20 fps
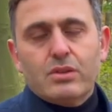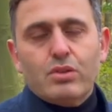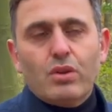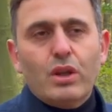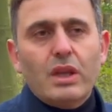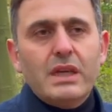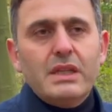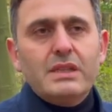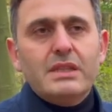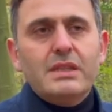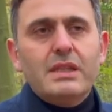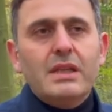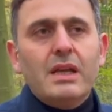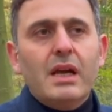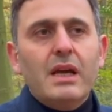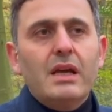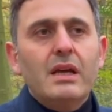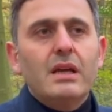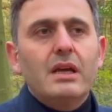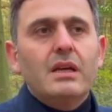
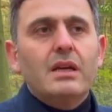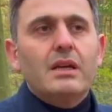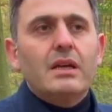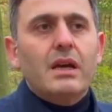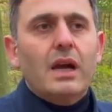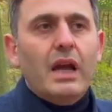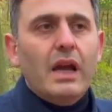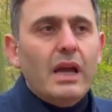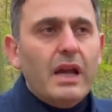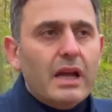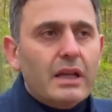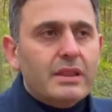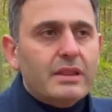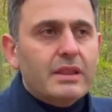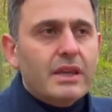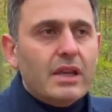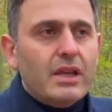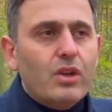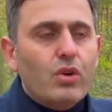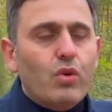Dolayısıyla
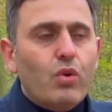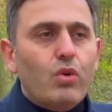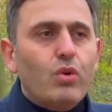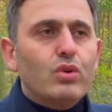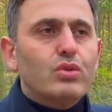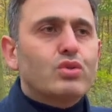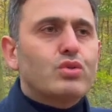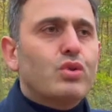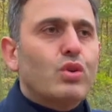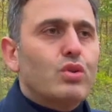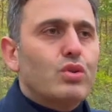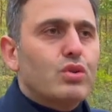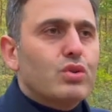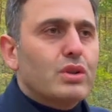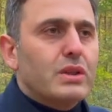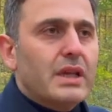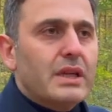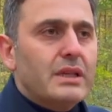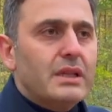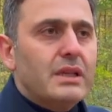hayattaki o
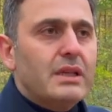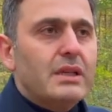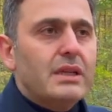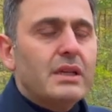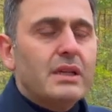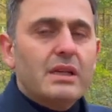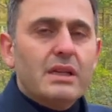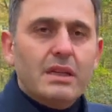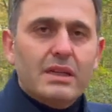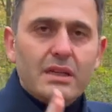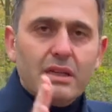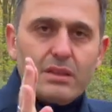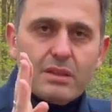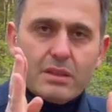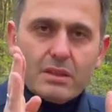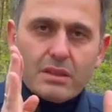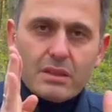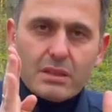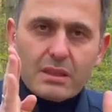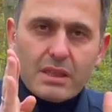zorlukları
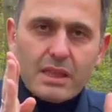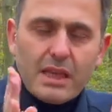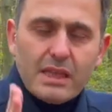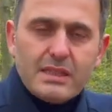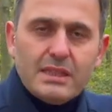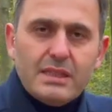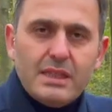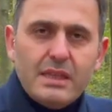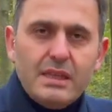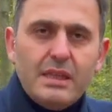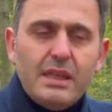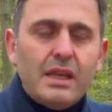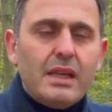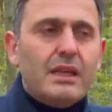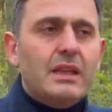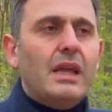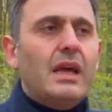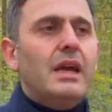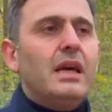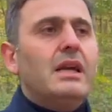
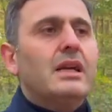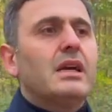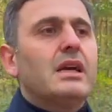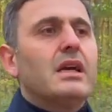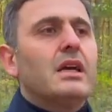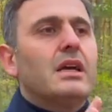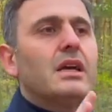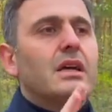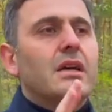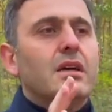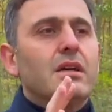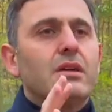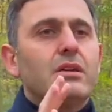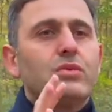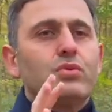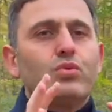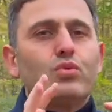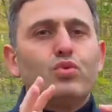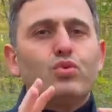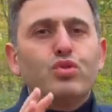kesinlikle
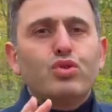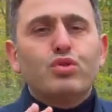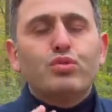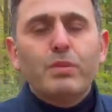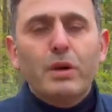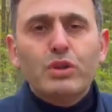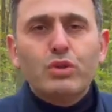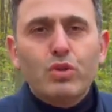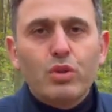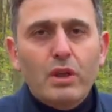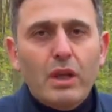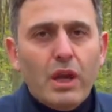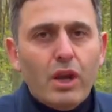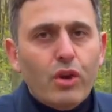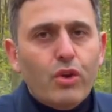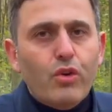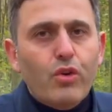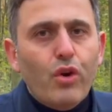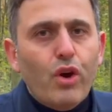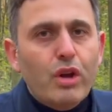düşmanın
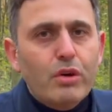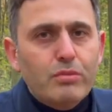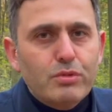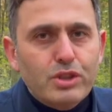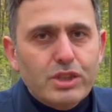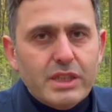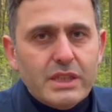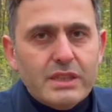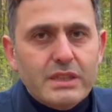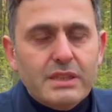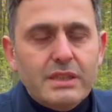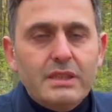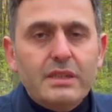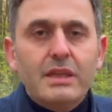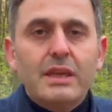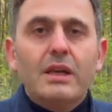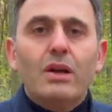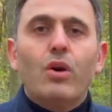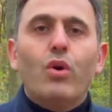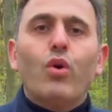olarak görmeyeceksin.
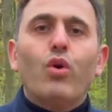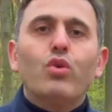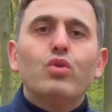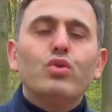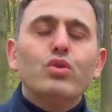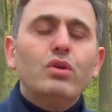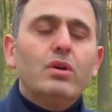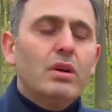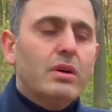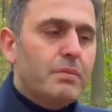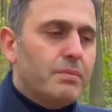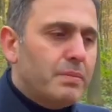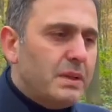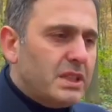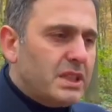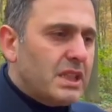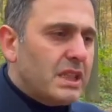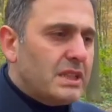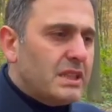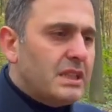Onu bir
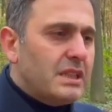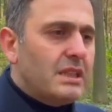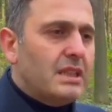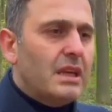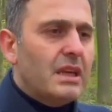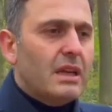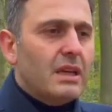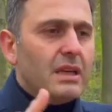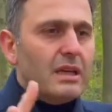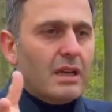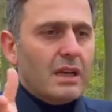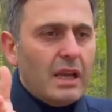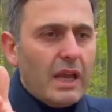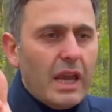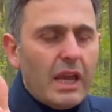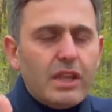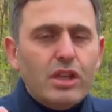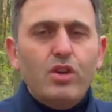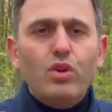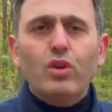çeşit
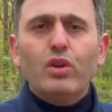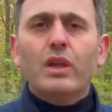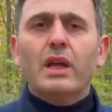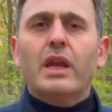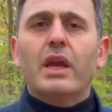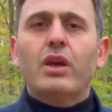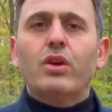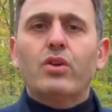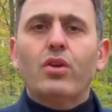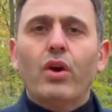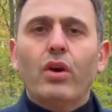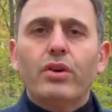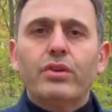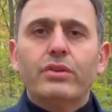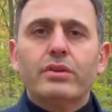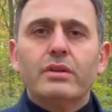hediye olarak gör.